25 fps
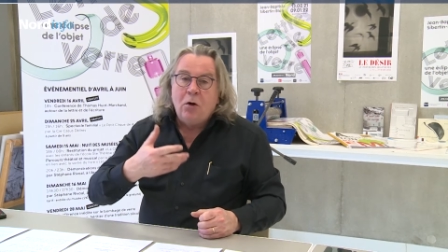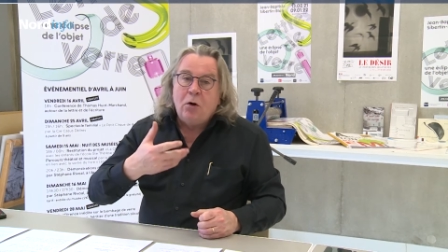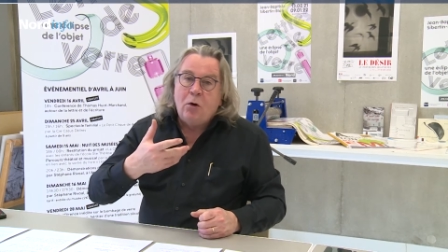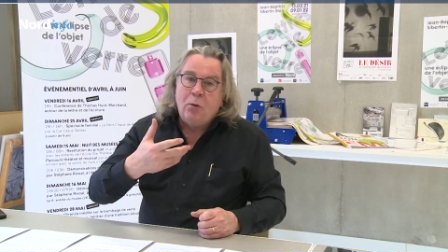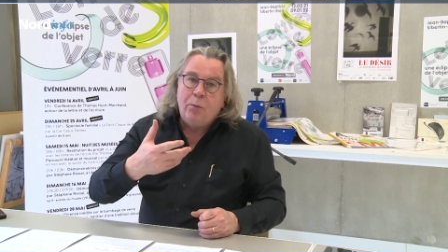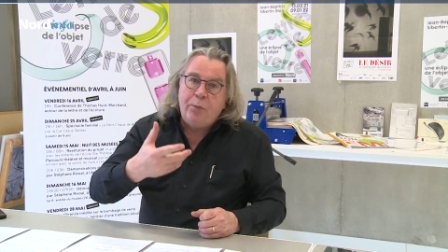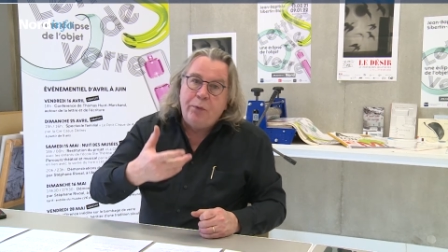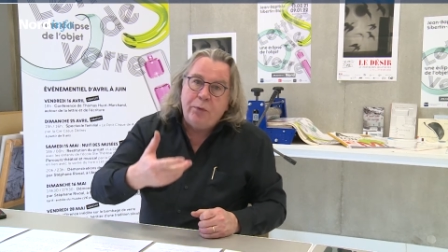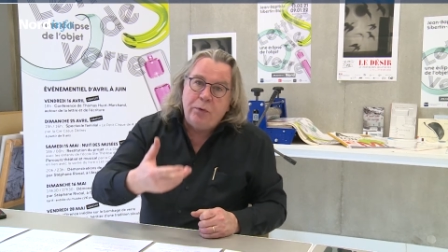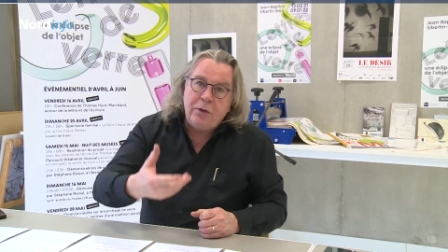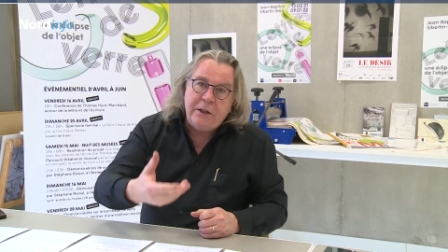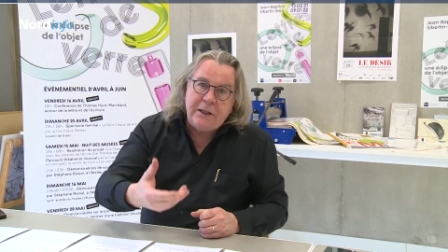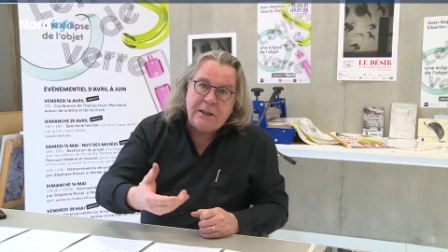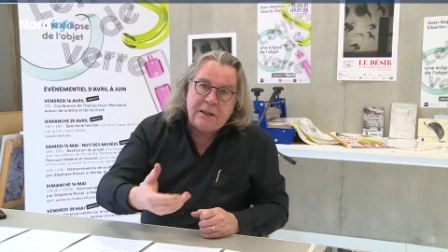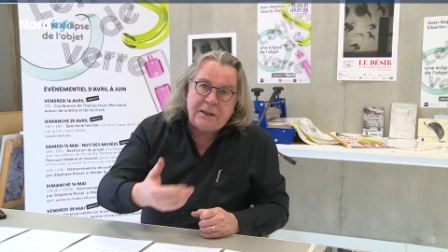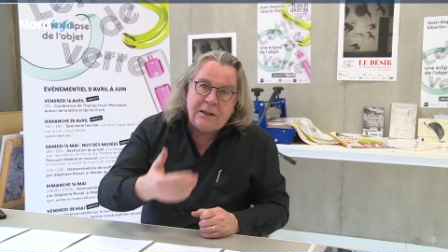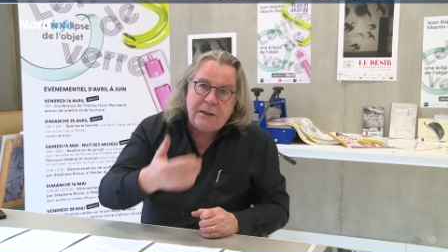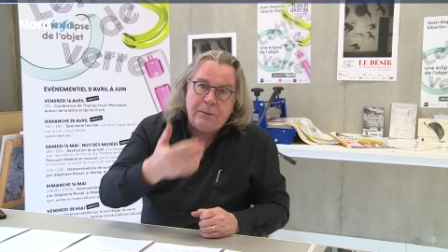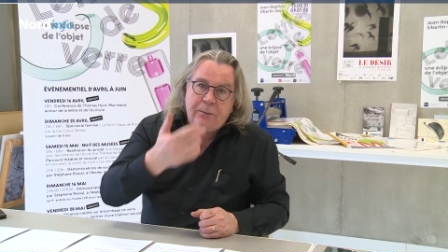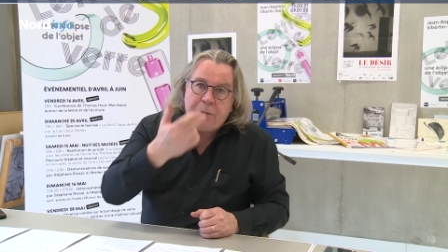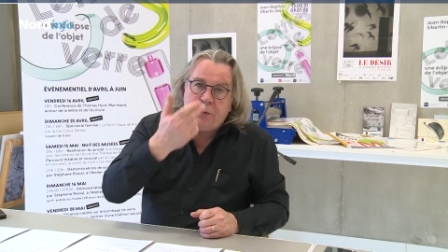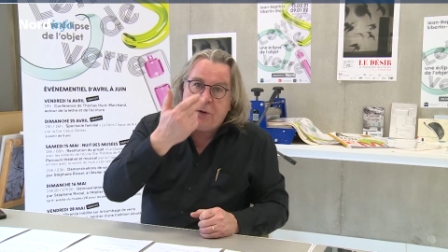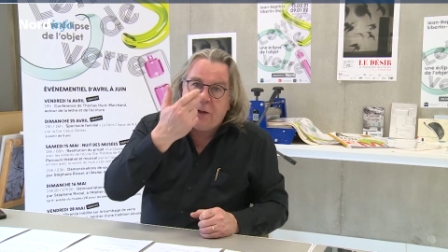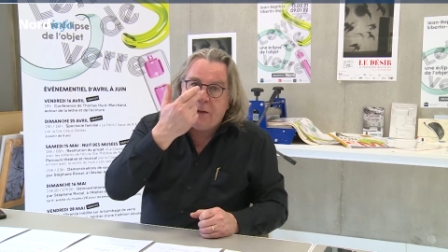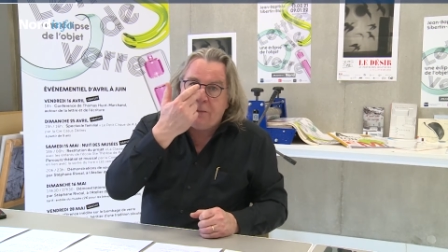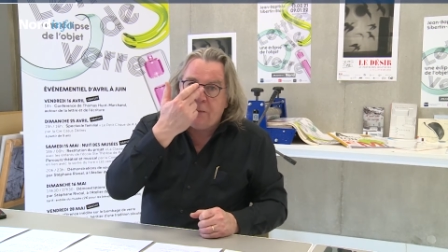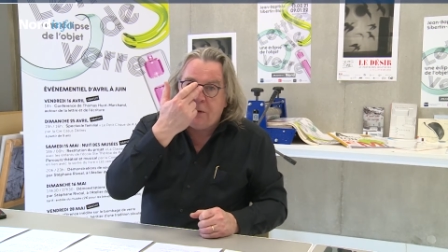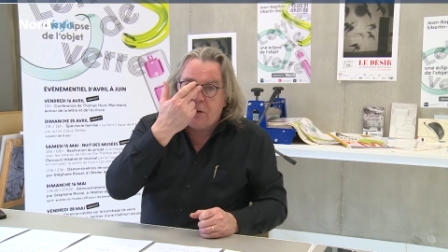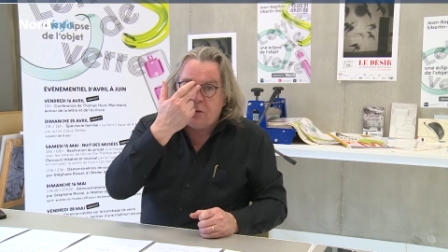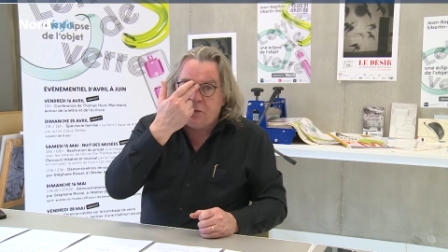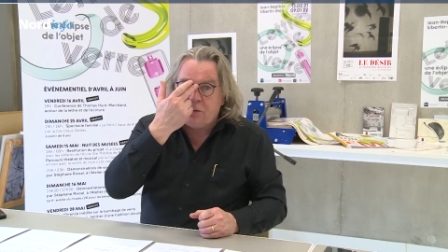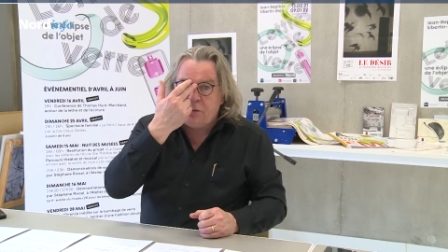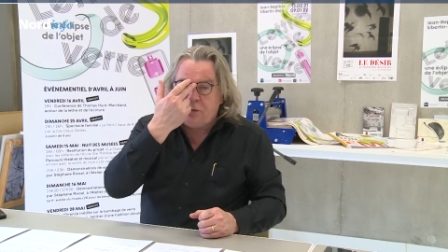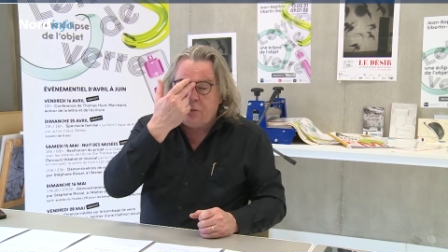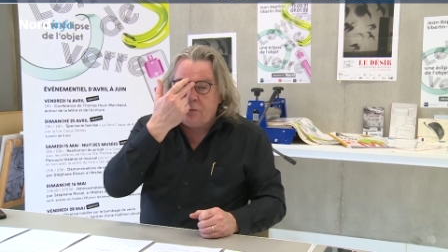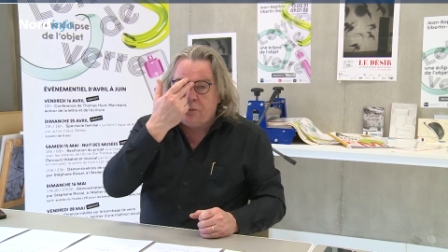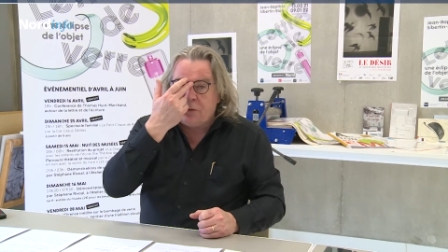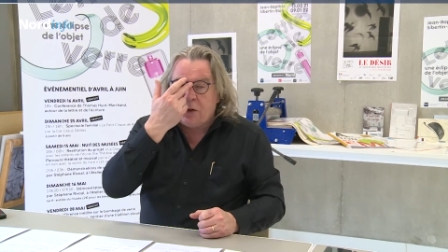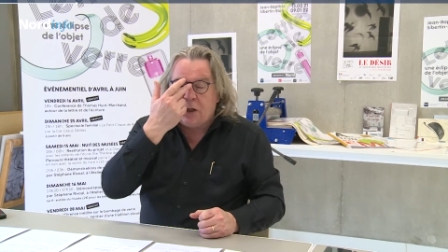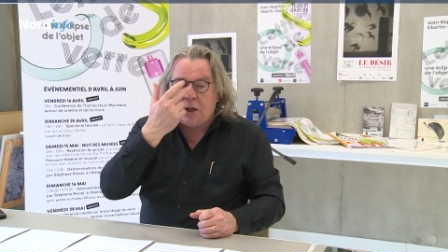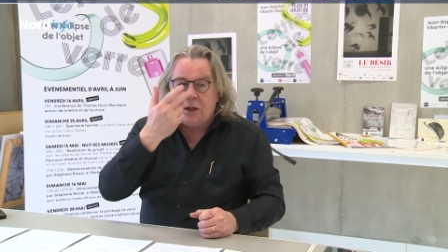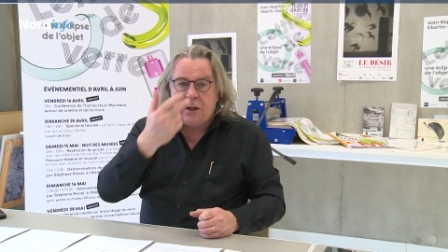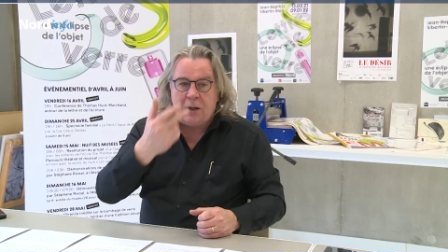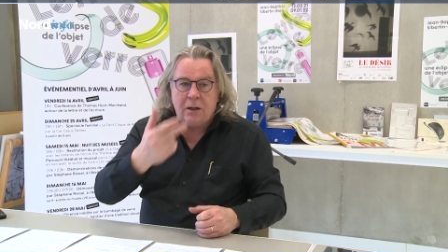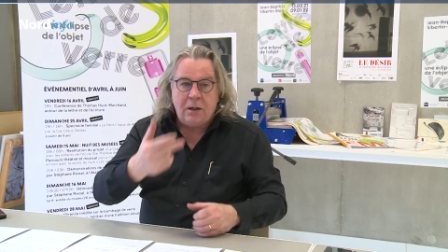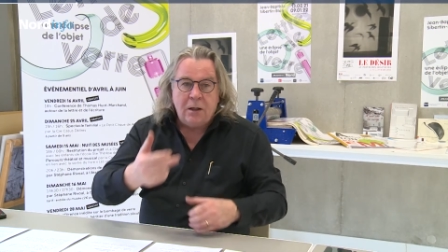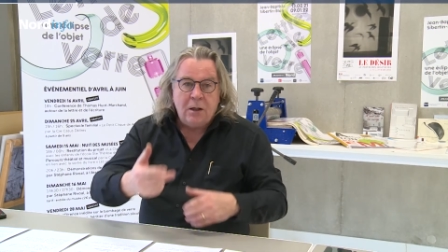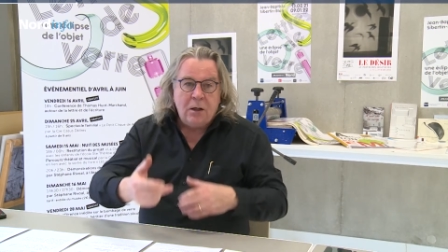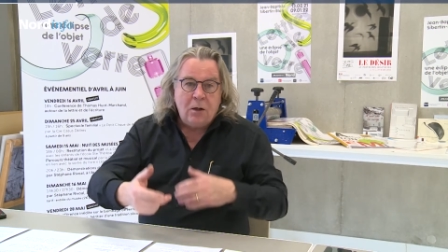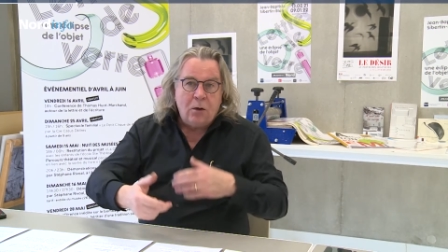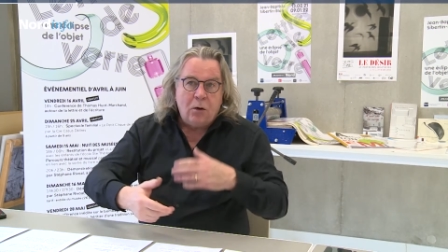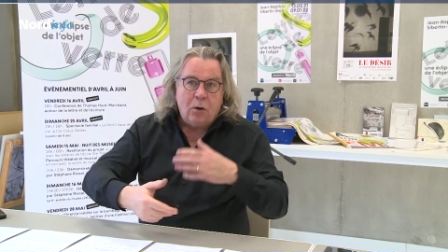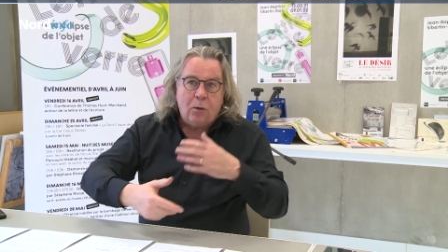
on peut lire des poèmes à haute voix,